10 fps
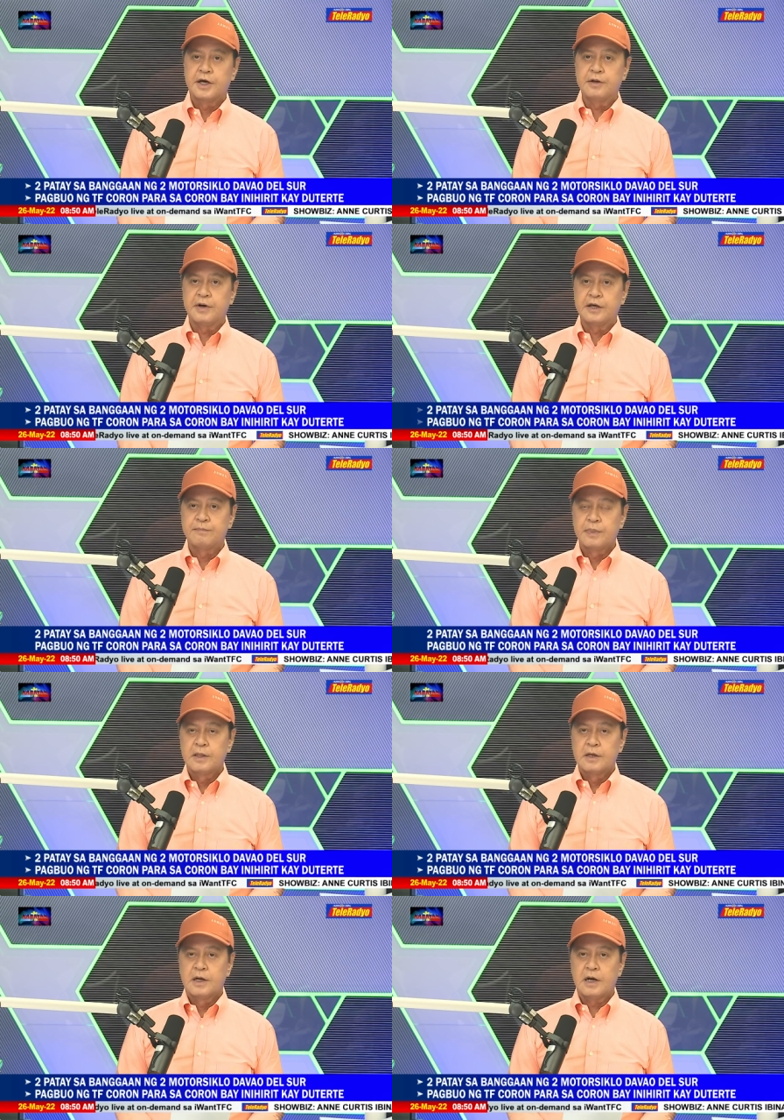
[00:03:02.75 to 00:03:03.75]
Anyway,
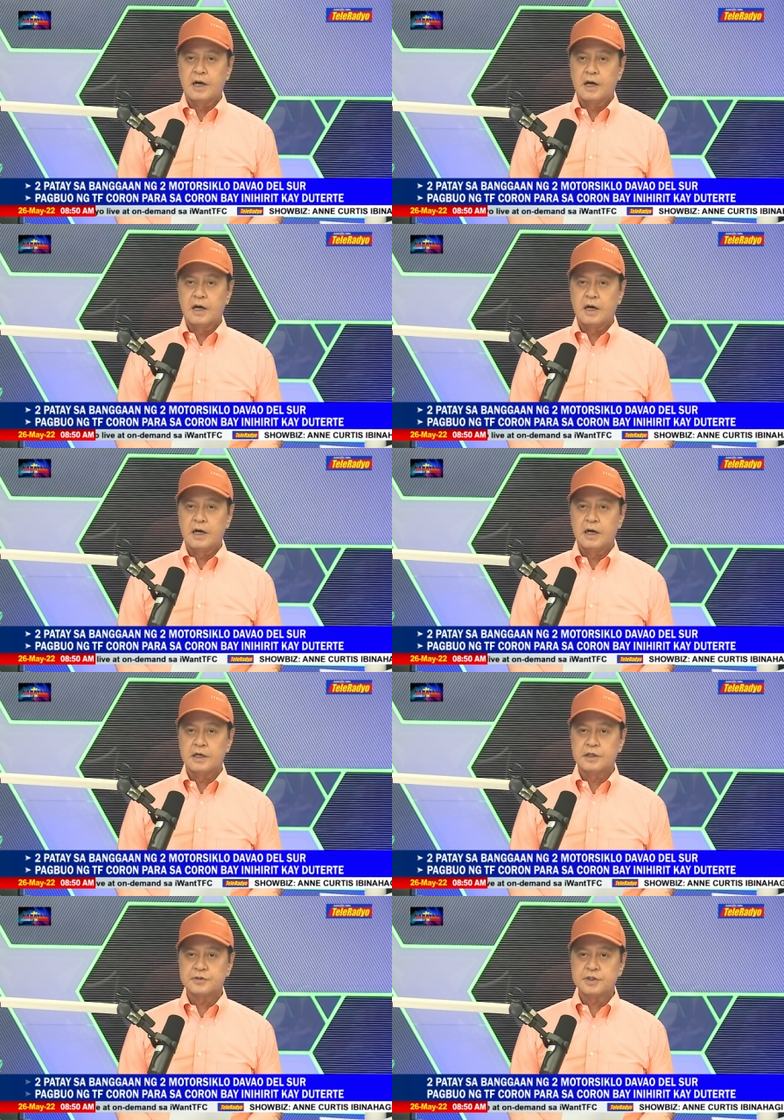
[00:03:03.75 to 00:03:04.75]
uh, ah,
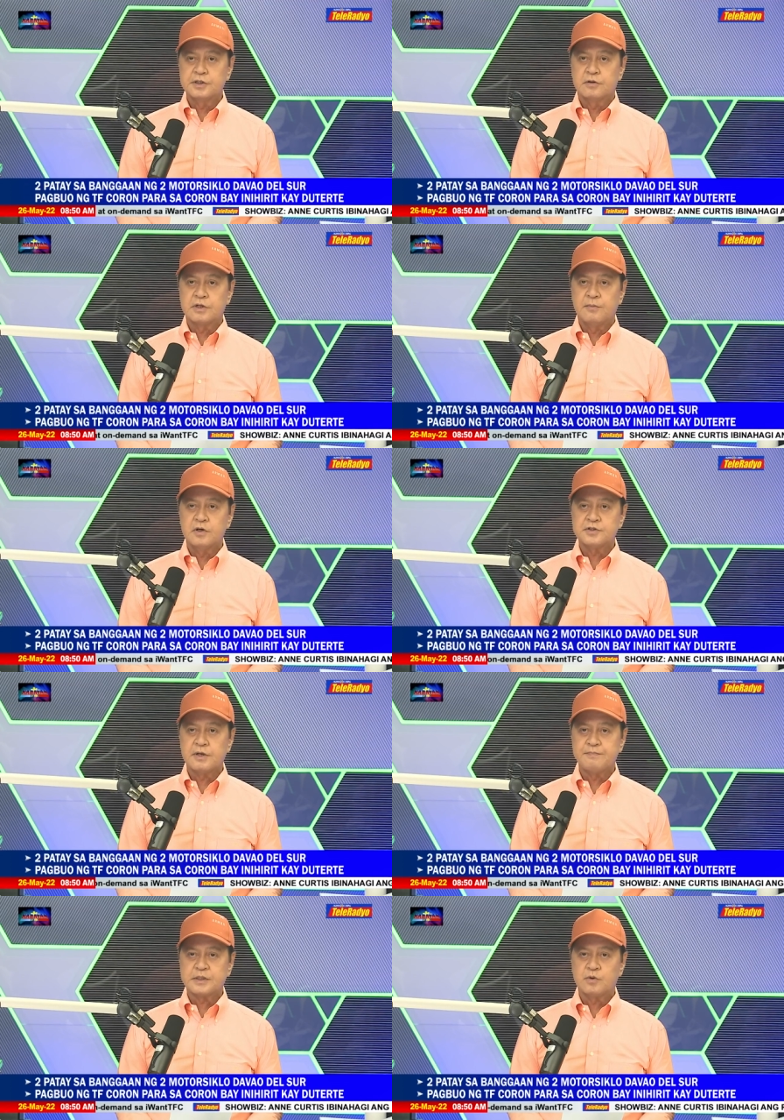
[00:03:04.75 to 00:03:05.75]
si Ginoong Ramon
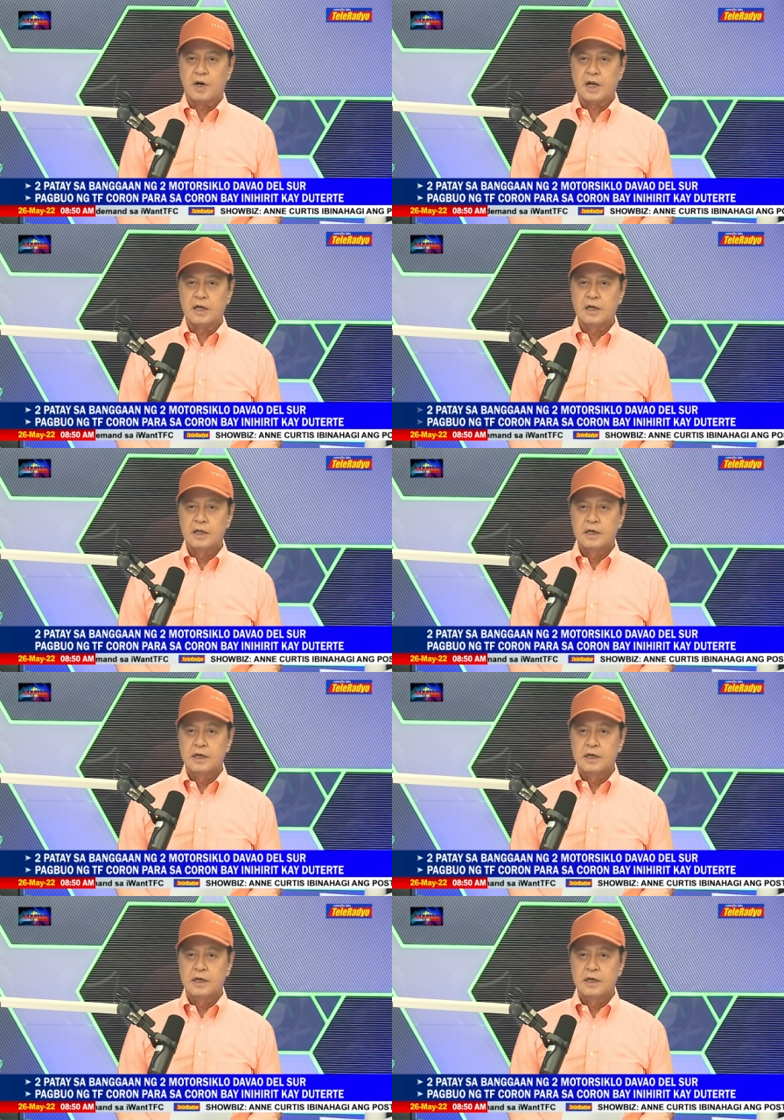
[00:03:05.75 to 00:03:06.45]
San Pascual